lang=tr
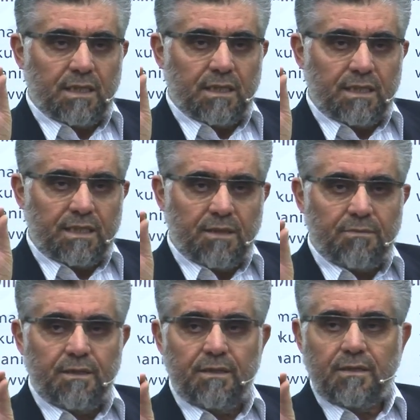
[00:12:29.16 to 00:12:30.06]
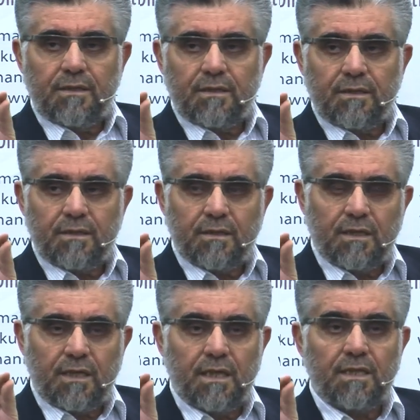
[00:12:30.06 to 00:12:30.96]
Nebi
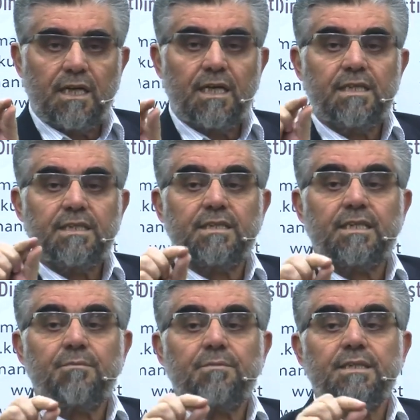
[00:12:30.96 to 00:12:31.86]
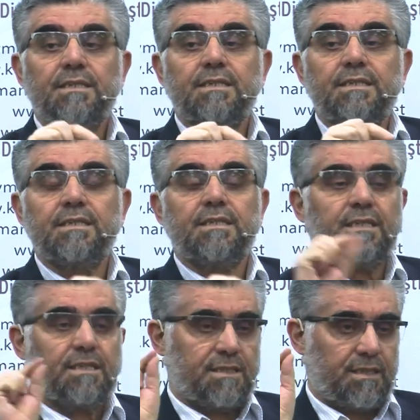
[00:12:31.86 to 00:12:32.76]
Allah'ın kitap indirdiği
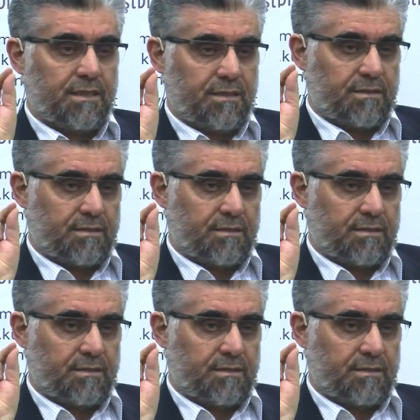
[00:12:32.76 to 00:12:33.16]
kişidir.